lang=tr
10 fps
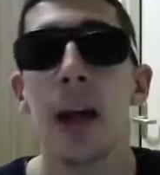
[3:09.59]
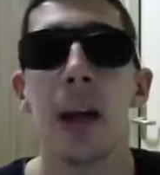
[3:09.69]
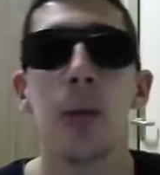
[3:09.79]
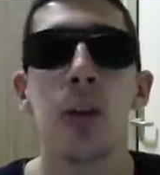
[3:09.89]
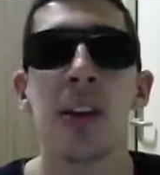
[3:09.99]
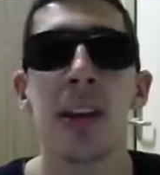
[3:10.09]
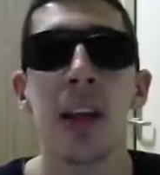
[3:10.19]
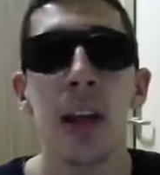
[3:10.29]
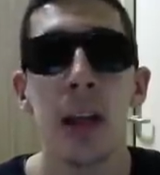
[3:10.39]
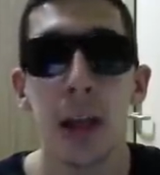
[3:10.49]
Hani bu da
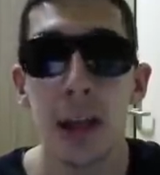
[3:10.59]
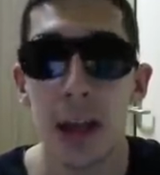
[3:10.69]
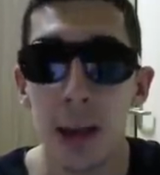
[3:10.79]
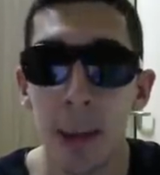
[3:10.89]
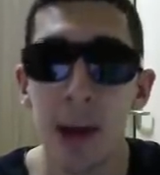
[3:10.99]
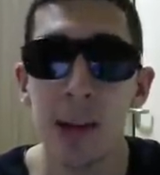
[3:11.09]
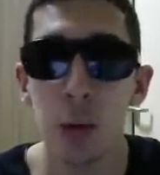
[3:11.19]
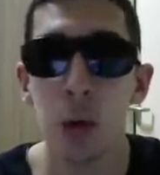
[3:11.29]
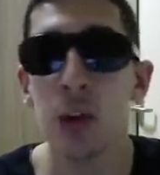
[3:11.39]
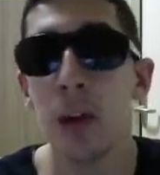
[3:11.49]
zaten e, bazı
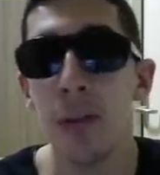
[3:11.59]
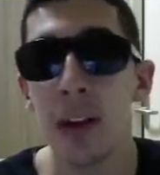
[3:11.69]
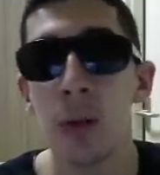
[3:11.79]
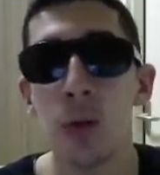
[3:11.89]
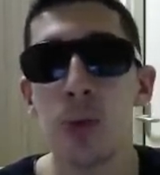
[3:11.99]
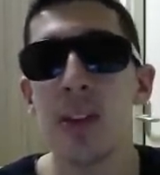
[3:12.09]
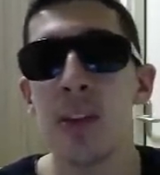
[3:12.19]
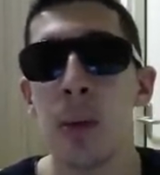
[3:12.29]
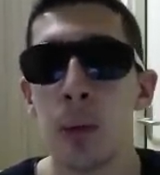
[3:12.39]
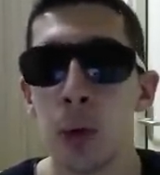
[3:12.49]
bronzların fiyatının düşmesi
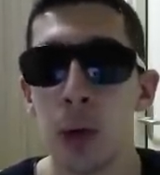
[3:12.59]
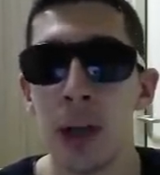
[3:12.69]
sebep oldu.